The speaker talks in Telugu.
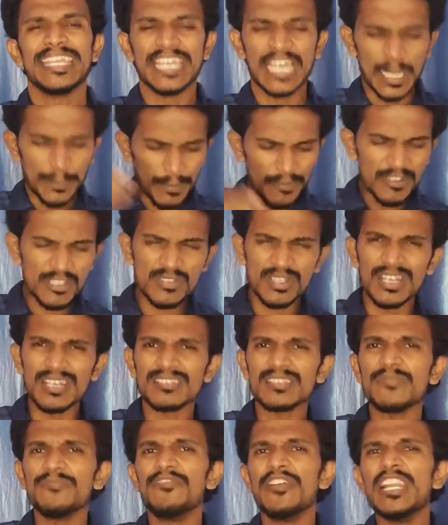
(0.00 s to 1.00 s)
నీ అల్ప
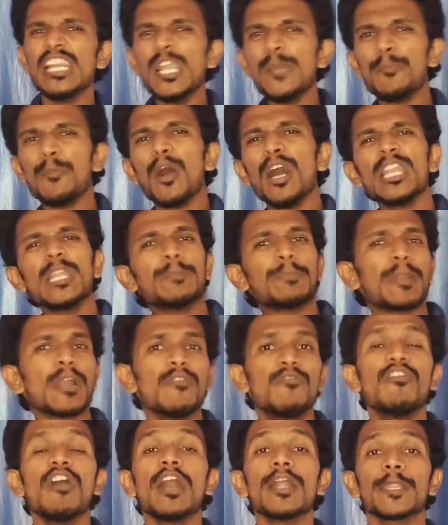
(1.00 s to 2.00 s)
విశ్వాసం వెళ్ళిపోవాలి
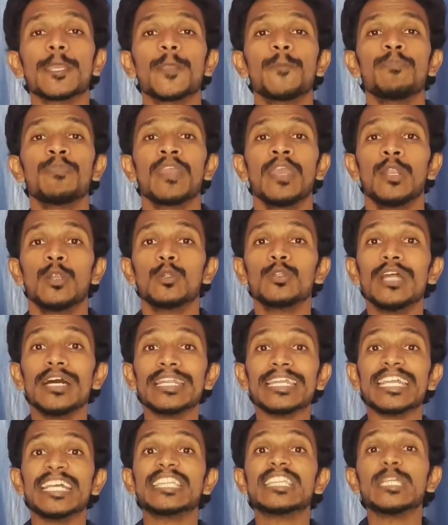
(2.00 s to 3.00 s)
ప్రభు అని నువ్వు
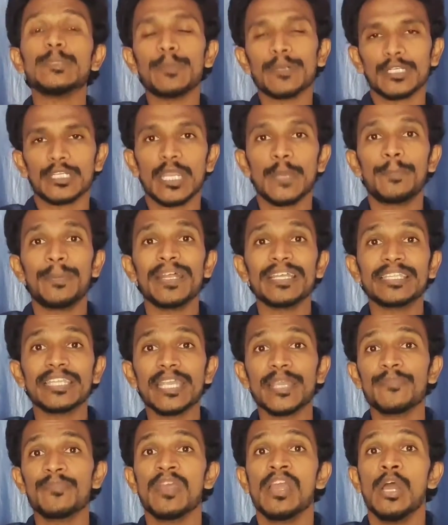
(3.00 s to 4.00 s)
దాన్ని ఎత్తిపట్టు
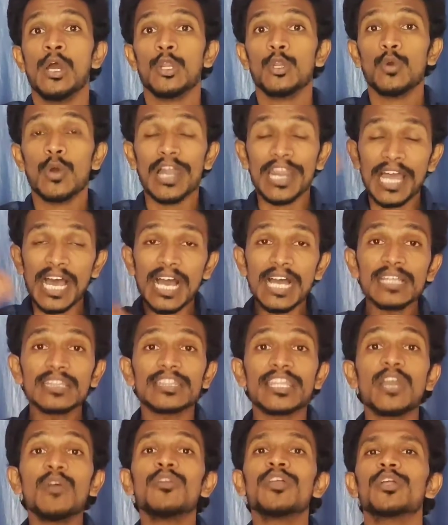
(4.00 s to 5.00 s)
ఎప్పుడైతే నువ్వు అలా
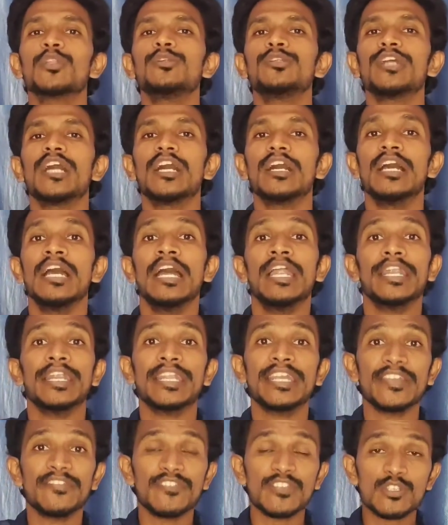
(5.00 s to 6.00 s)
దేవుని ఎదుట
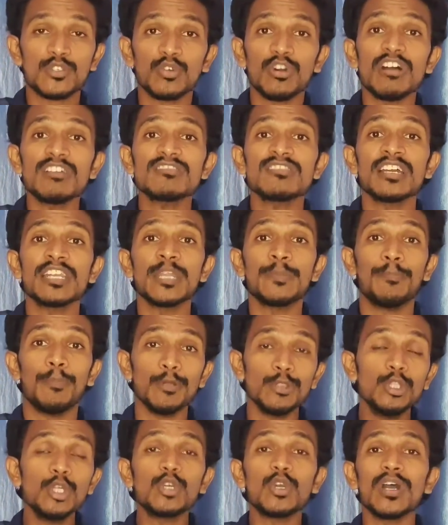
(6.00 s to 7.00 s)
నీ విశ్వాసాన్ని
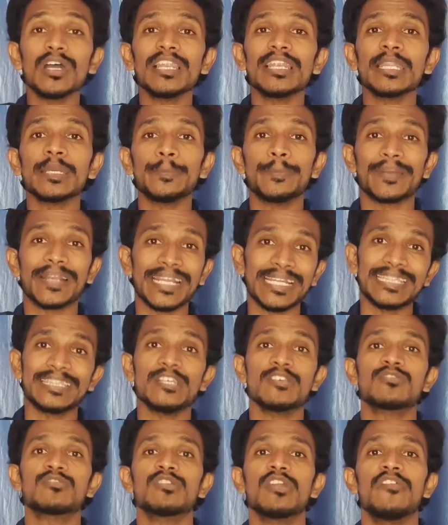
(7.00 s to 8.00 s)
పొందుకోవాలని
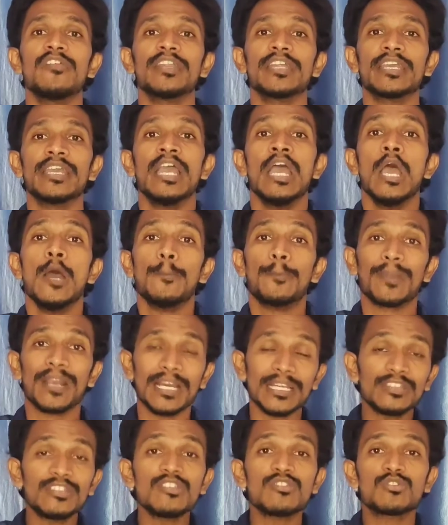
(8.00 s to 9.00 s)
ప్రయత్నిస్తున్నావని
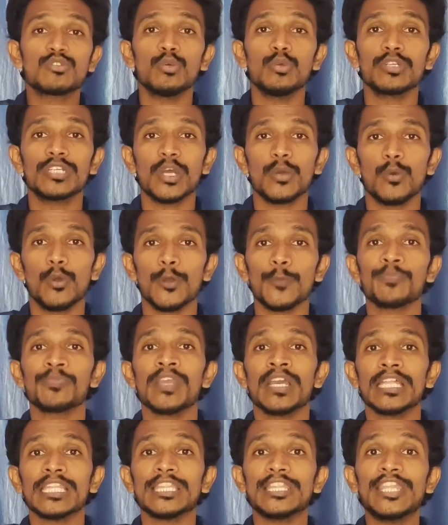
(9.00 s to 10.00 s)
ప్రార్థిస్తూ ఉంటావో
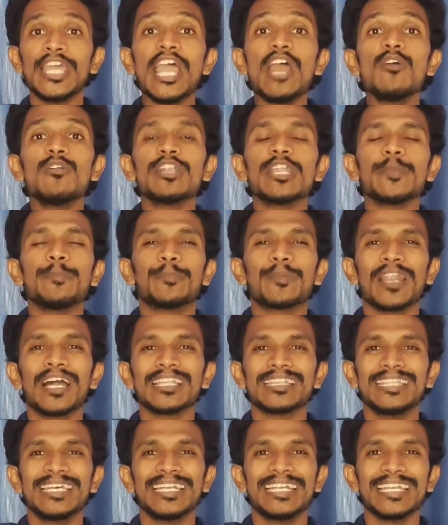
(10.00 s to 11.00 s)
దేవుణ్ణి
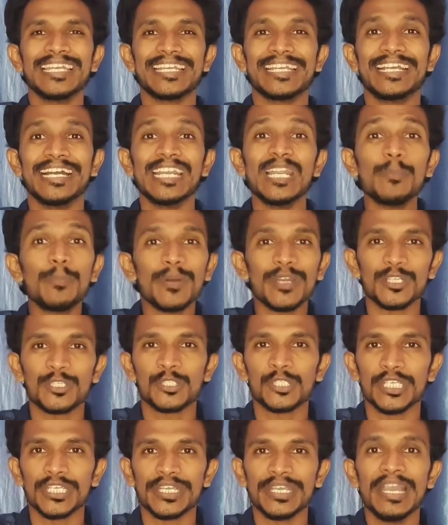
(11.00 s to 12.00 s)
ప్రార్థనని
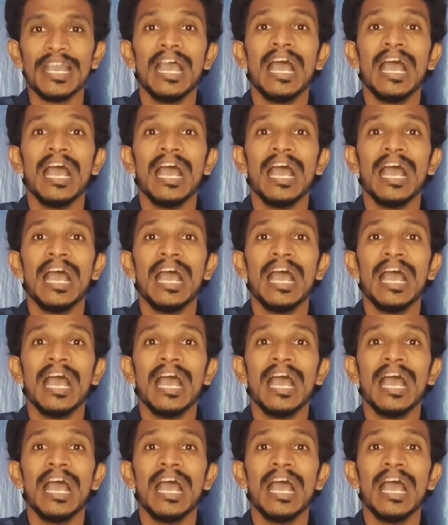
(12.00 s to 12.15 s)
గణపరిచి